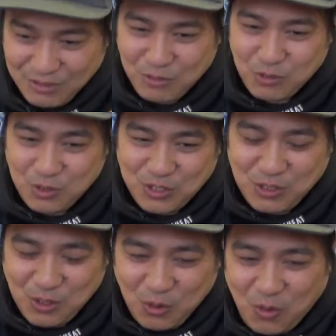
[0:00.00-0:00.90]
本
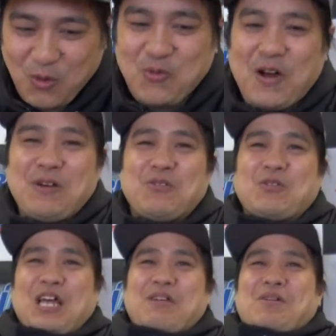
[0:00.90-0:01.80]
当こう
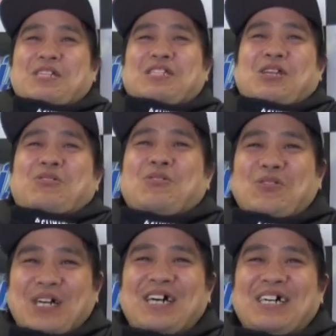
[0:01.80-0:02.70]
ファンを代弁してると
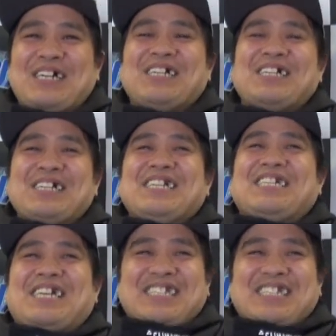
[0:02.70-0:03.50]
いうかいやすいませんデス